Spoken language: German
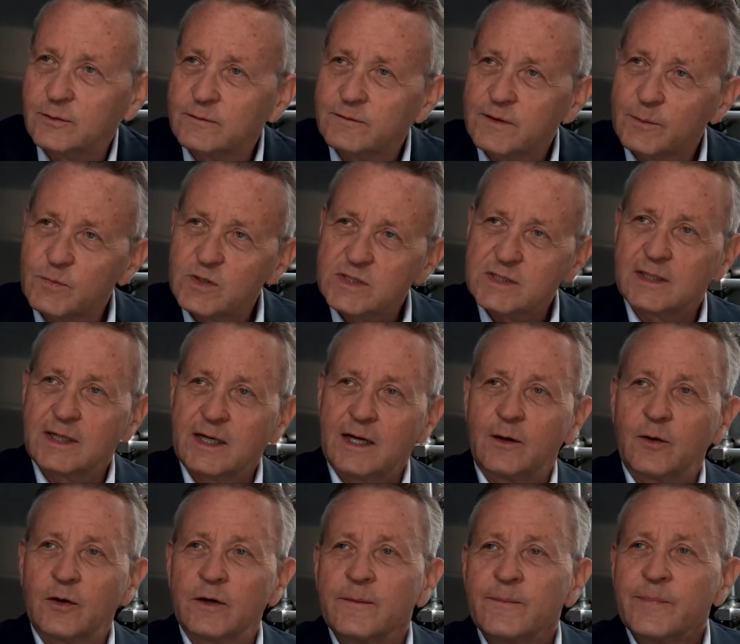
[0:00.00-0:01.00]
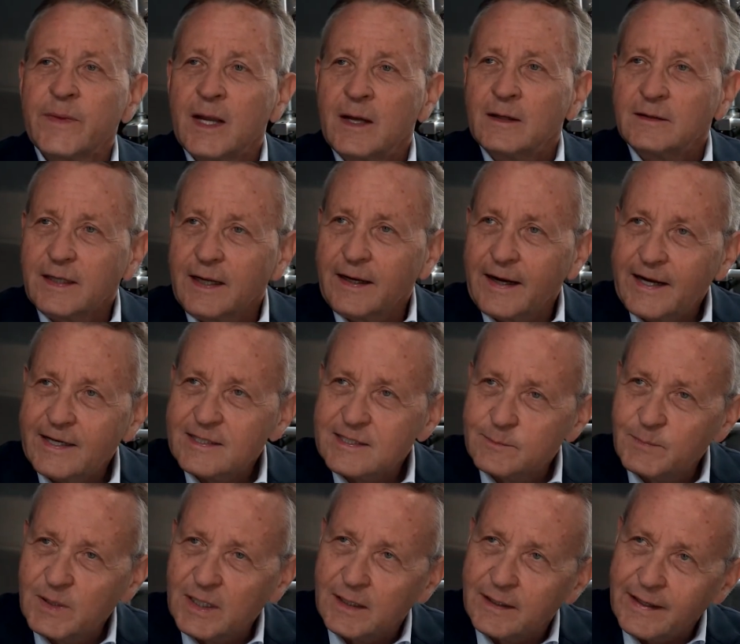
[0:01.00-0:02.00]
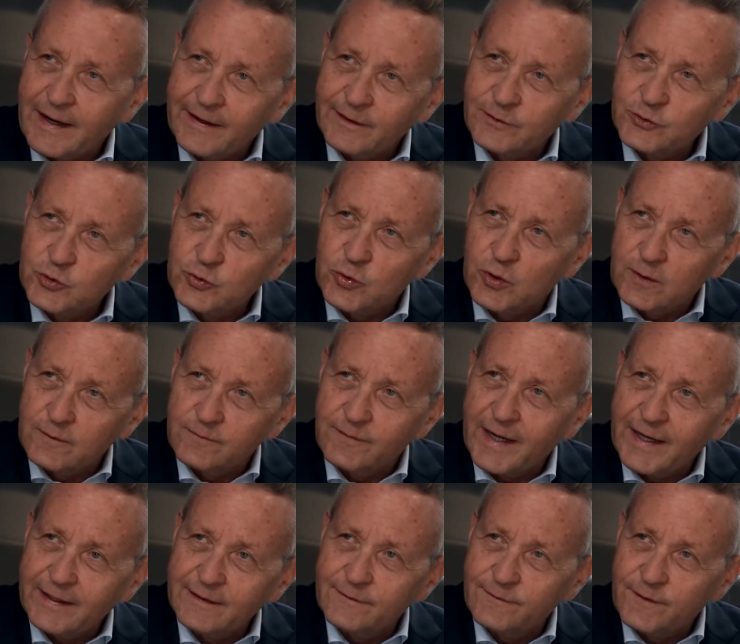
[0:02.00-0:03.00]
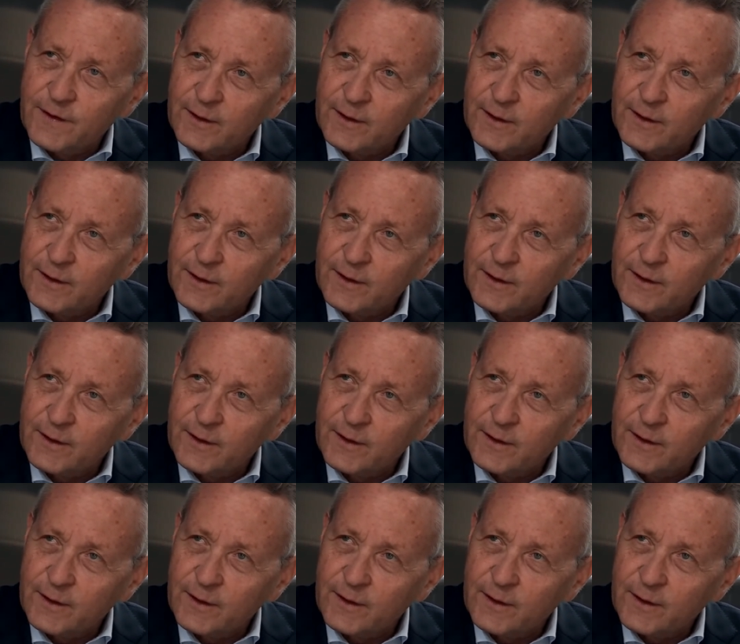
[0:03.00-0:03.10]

Und wir müssen auch die Rechtsmittel ein Stück weit